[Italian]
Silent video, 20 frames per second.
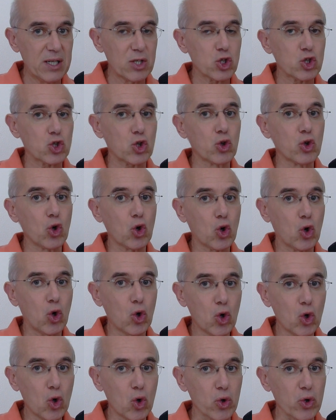sono
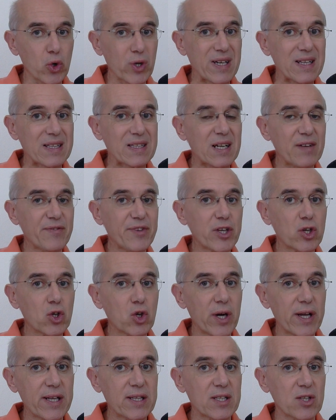coloro che tra
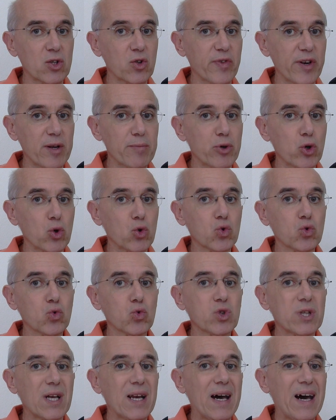virgolette dovrebbero
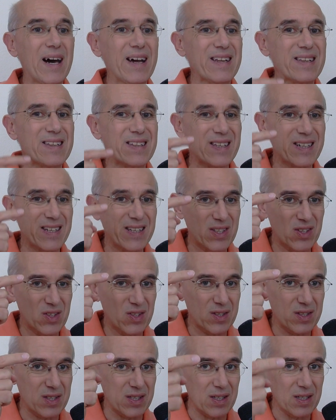tutelare i
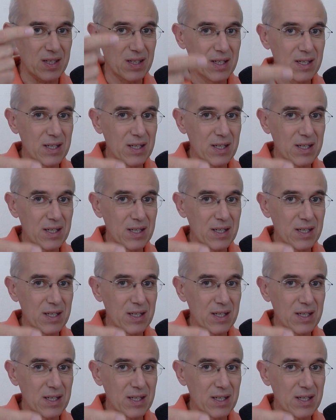diritti